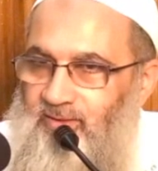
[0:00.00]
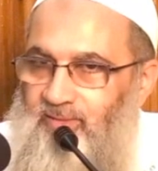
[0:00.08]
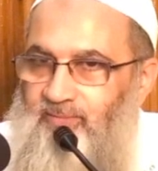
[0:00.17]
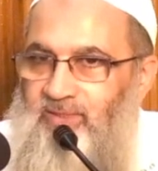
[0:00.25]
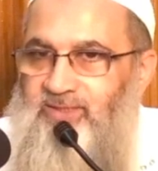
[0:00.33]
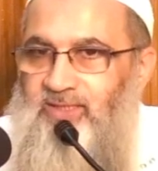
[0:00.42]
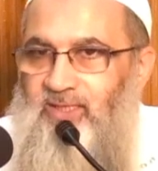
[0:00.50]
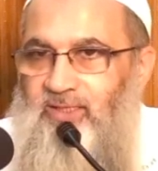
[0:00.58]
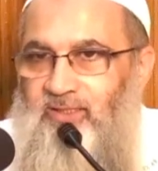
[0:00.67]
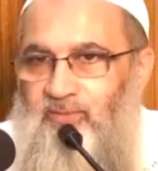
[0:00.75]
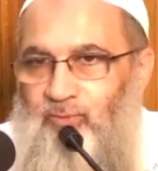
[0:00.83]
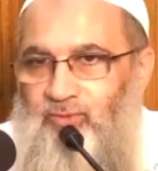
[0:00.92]
لما
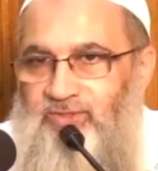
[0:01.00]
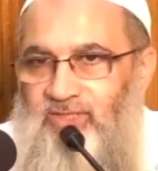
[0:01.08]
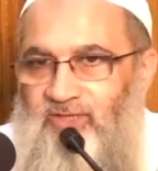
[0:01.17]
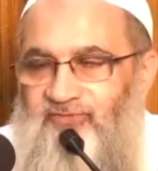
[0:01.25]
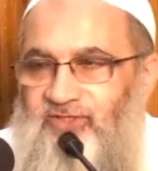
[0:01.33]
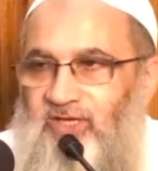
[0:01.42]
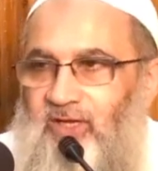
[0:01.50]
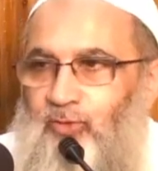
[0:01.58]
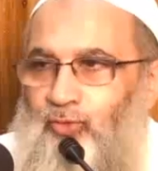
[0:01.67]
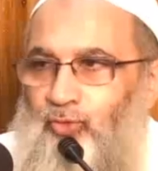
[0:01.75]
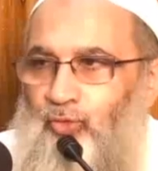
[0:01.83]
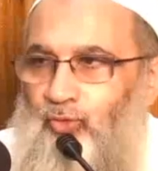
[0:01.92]
سأل موسى
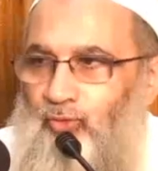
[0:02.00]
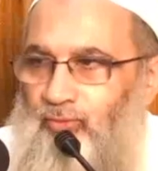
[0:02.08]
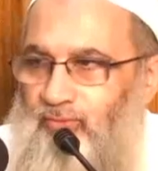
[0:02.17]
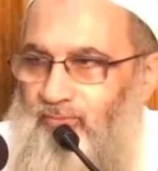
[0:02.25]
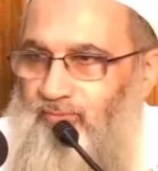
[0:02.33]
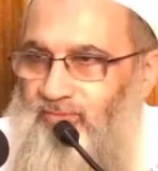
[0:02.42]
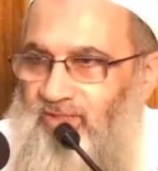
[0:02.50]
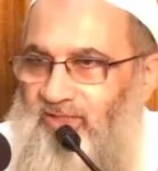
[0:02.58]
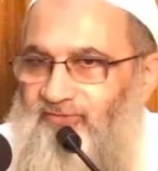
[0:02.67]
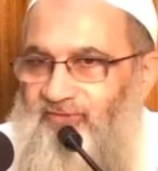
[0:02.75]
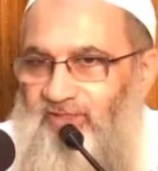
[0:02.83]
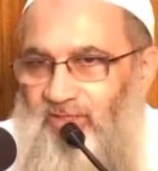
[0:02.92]
فرعون
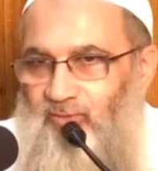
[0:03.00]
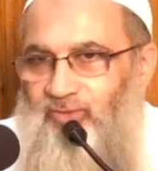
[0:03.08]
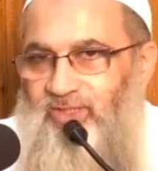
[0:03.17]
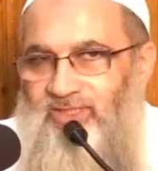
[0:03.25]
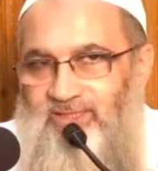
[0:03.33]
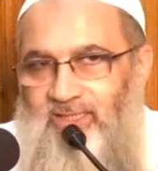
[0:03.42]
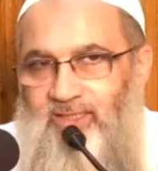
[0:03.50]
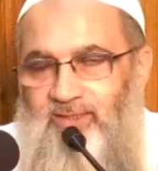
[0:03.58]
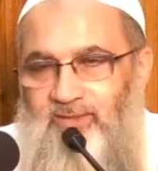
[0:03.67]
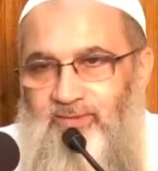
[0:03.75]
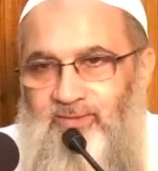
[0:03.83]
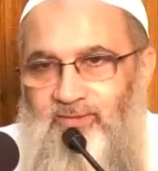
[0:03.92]
يعني فرعون اللي
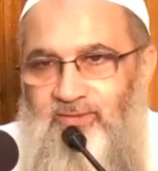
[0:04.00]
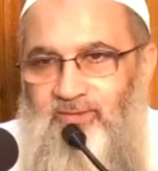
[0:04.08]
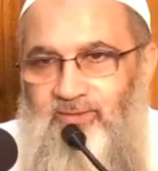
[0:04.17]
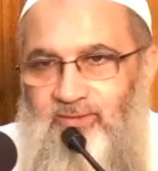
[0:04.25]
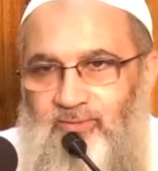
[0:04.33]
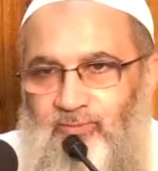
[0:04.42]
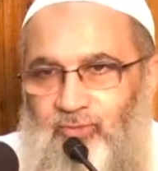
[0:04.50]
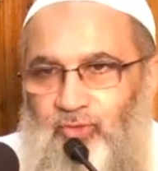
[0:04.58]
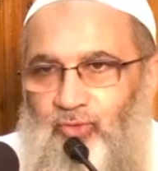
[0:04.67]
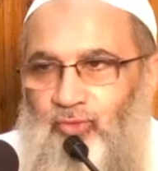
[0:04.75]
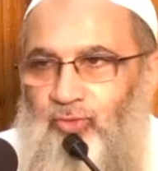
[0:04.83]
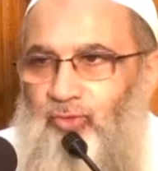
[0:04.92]
سأل
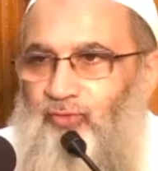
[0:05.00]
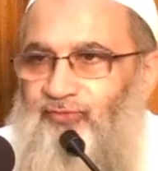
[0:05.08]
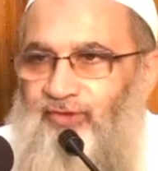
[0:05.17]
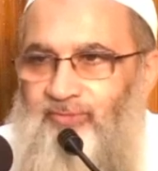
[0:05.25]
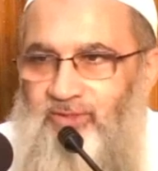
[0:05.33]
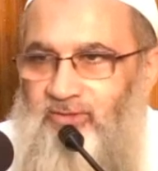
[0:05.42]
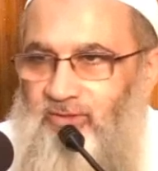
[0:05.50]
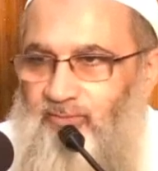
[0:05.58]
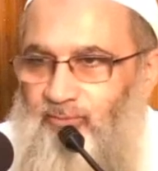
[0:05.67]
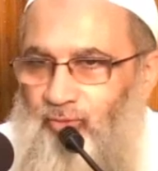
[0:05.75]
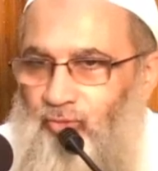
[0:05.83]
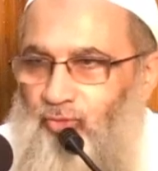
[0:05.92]
بيقول له فمن
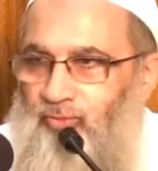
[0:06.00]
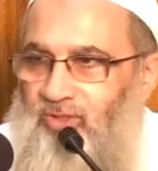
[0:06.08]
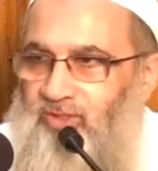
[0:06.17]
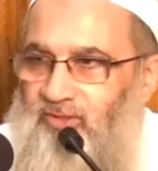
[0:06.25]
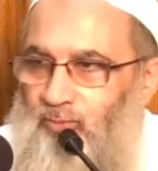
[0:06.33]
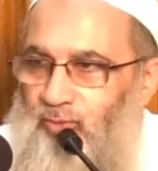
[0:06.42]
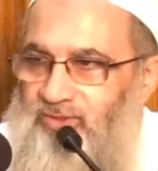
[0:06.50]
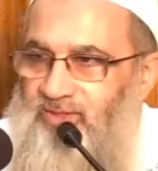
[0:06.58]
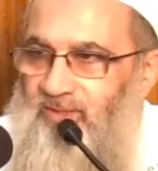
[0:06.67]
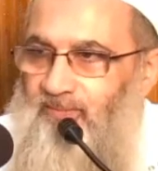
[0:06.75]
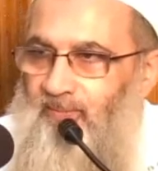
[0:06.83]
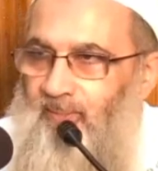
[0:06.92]
ربكما يا
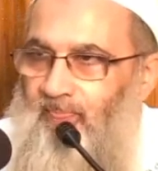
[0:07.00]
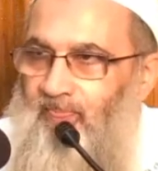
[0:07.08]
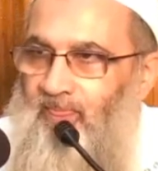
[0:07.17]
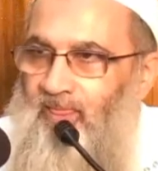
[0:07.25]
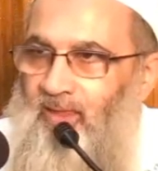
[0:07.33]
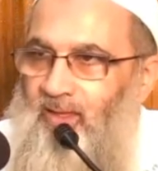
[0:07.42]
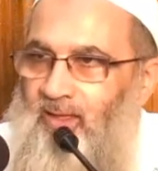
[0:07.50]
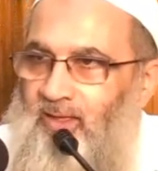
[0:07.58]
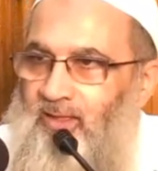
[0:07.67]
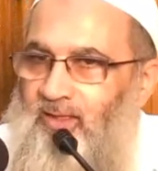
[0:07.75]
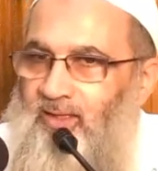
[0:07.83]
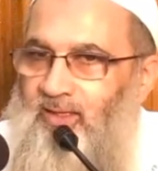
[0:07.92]
موسى
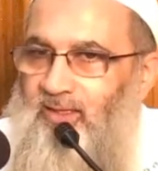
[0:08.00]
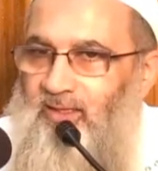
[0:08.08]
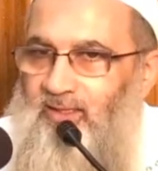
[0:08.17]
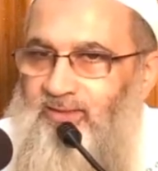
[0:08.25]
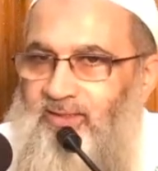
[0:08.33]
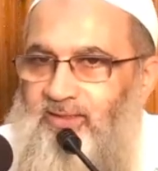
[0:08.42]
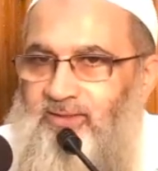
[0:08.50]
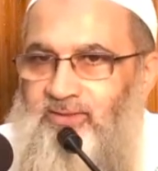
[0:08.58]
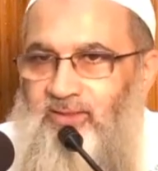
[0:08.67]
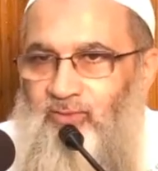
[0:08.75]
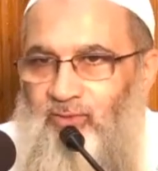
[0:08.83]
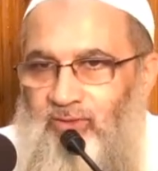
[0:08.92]
أتى
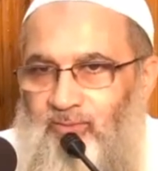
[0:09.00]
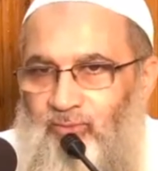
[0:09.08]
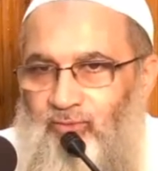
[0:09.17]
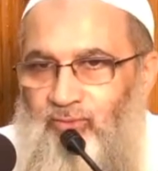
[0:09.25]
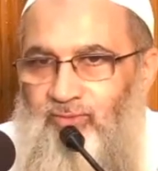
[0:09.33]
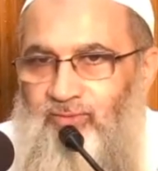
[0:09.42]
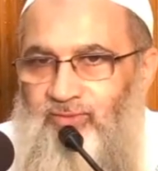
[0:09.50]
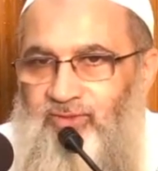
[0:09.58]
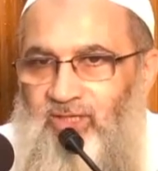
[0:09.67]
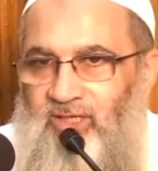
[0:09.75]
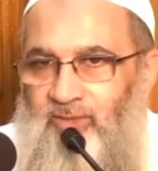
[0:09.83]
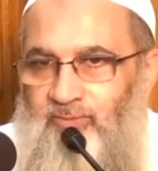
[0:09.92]
الجواب
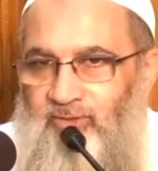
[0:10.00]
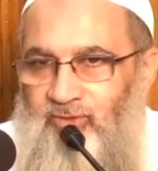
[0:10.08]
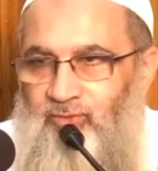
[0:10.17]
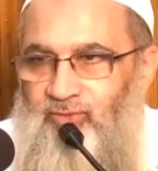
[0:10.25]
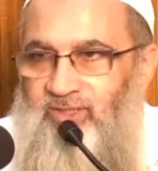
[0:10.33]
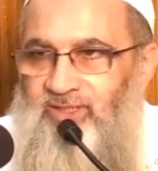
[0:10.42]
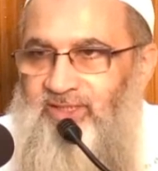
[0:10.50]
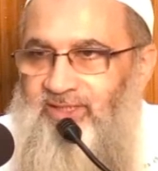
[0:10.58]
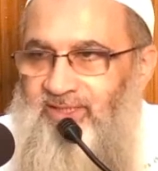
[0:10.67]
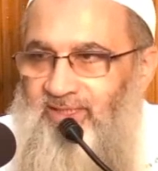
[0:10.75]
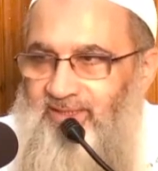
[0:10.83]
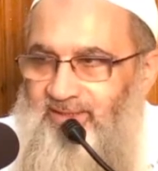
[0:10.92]
يحمل
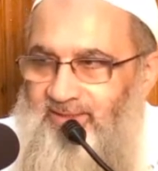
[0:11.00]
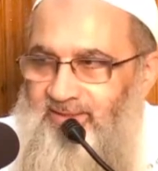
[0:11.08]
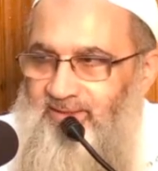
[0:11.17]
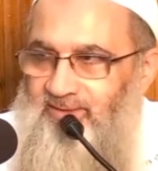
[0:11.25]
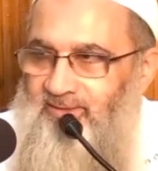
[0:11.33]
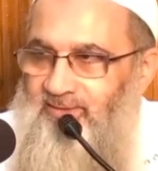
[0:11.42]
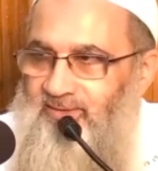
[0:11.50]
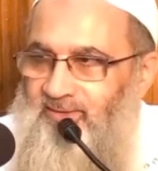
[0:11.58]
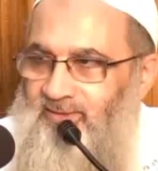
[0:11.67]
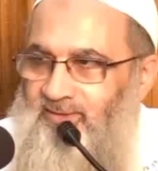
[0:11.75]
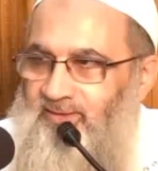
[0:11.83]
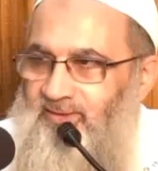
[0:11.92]
دليلين
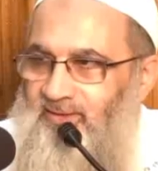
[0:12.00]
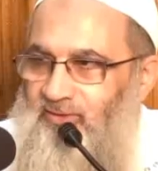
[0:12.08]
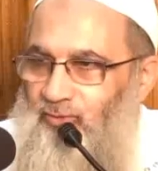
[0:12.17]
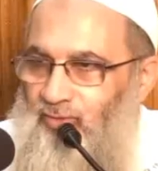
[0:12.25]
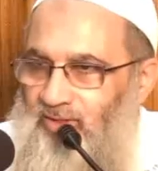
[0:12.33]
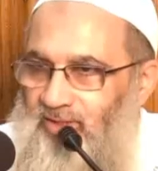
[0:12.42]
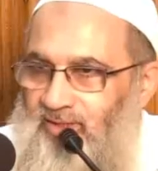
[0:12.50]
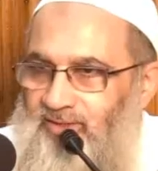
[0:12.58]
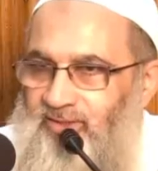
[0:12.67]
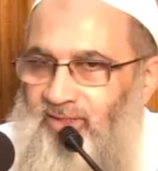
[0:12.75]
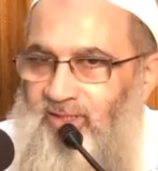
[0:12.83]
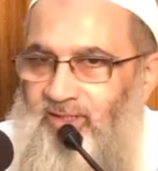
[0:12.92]

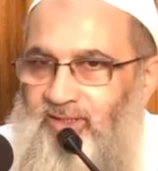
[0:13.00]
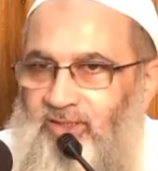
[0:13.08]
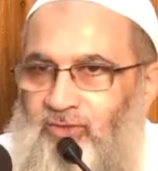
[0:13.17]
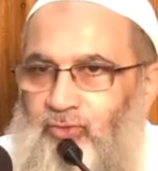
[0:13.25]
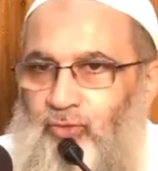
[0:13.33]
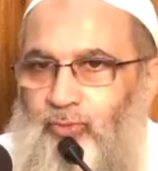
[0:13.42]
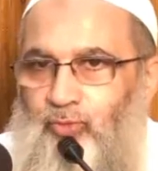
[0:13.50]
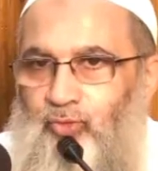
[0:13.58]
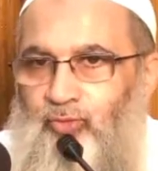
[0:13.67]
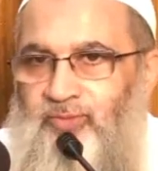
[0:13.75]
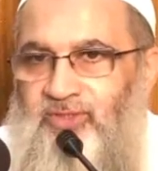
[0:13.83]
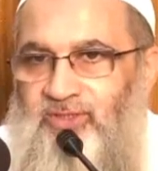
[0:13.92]
يدلان على
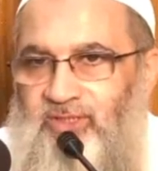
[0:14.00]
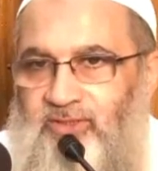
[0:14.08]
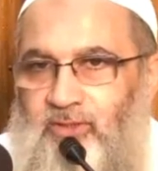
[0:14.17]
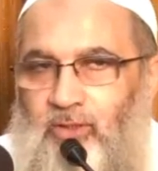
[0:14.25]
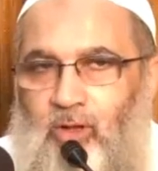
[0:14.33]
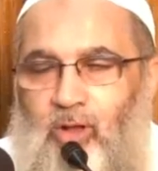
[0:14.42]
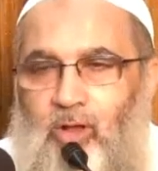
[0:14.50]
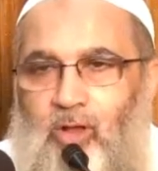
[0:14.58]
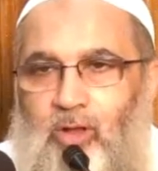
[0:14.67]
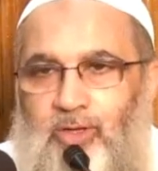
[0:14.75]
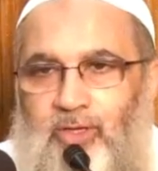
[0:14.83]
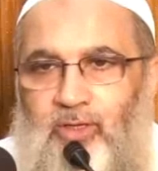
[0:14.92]
ربوبية
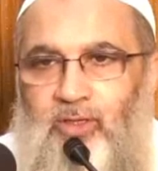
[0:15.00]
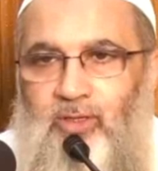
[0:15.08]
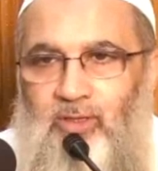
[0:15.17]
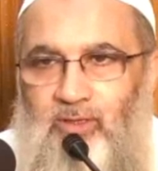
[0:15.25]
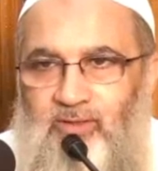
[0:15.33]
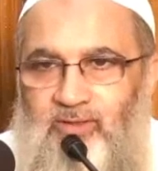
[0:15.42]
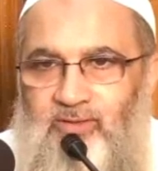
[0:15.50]
الخالق